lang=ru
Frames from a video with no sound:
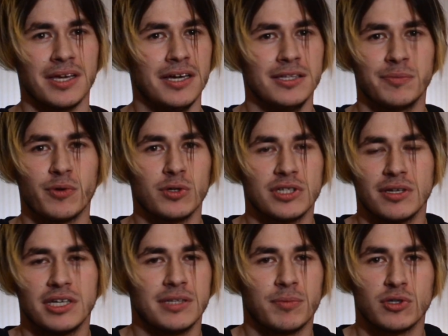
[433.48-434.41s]
Это просто,
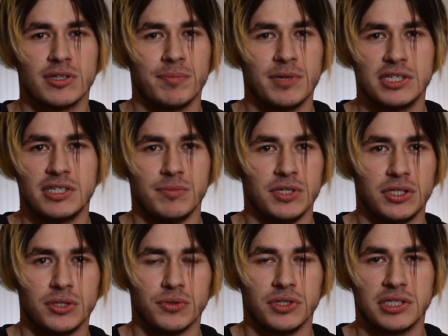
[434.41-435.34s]
это просто песни
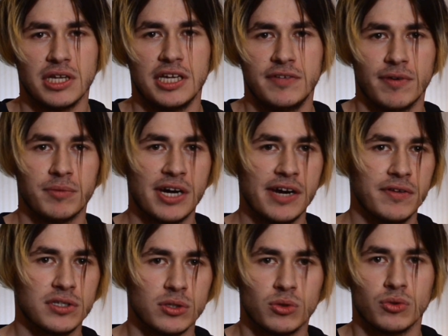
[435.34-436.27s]
миссию. Если они вам
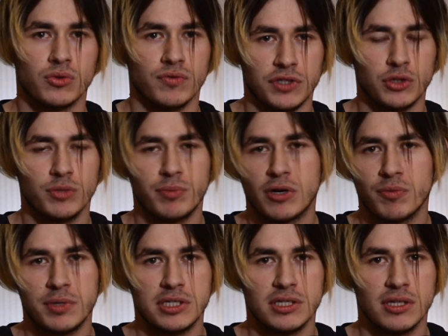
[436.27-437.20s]
нравятся, то вы еще пару
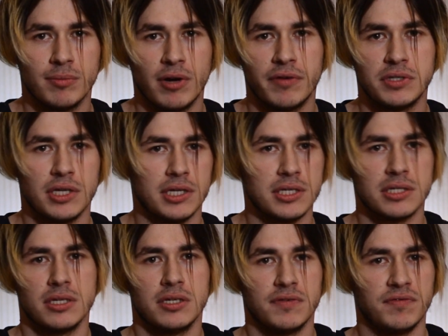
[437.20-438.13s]
песен добавите, а
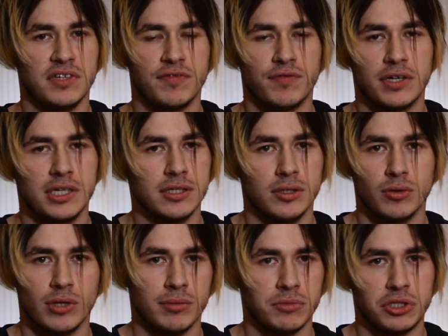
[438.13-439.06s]
если вы не фанаты, то
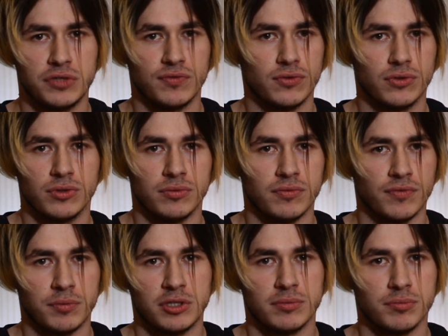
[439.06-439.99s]
там ничего, в
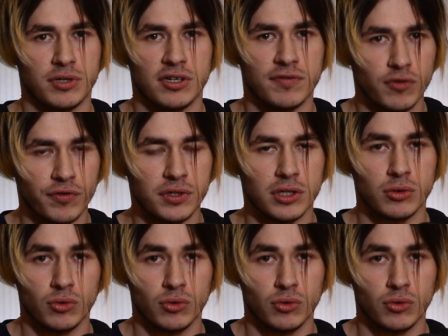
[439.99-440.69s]
общем, прорывного нет.